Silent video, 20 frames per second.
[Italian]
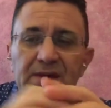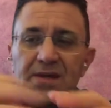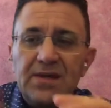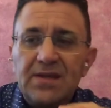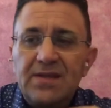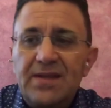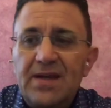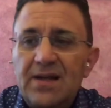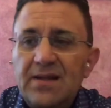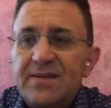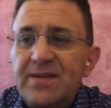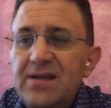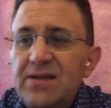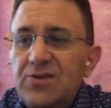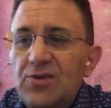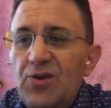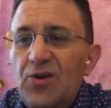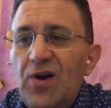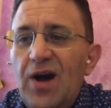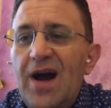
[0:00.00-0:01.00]
dal
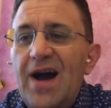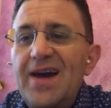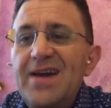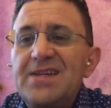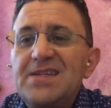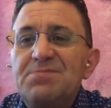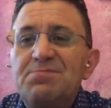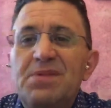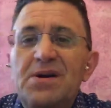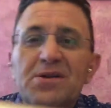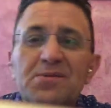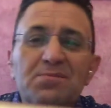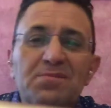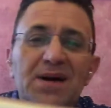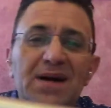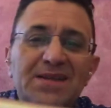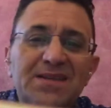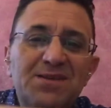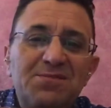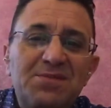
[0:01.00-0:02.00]
titolo Hai
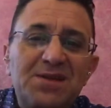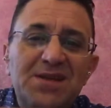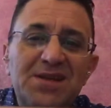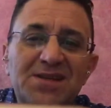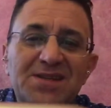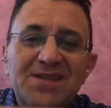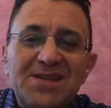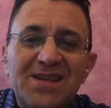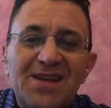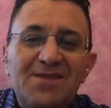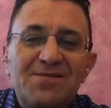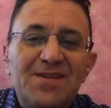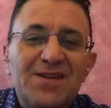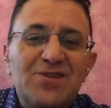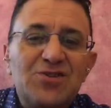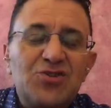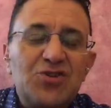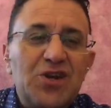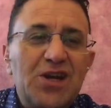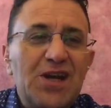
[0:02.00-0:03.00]
sbarbati ministri del
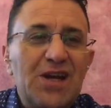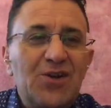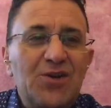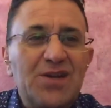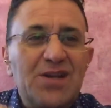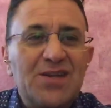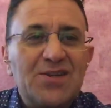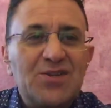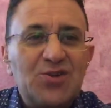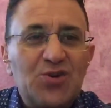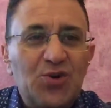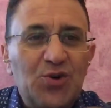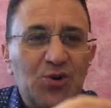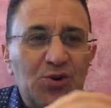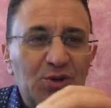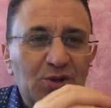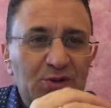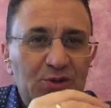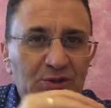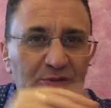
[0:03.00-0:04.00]
Vangelo in
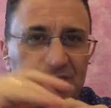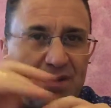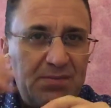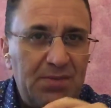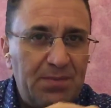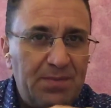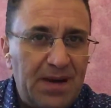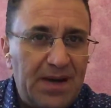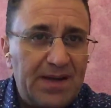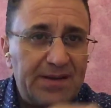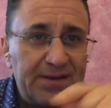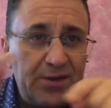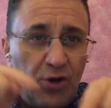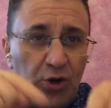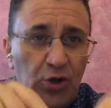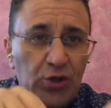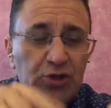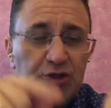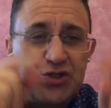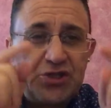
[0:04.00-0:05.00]
ascolto, prima parte.
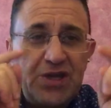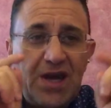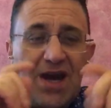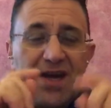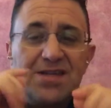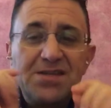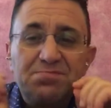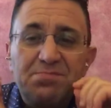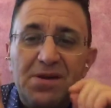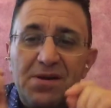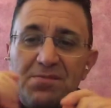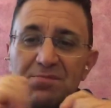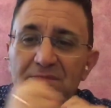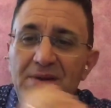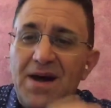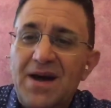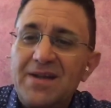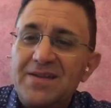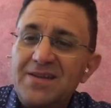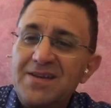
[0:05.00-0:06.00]
Oggi Hai
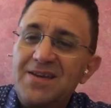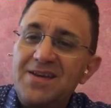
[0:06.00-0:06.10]
sbarbati,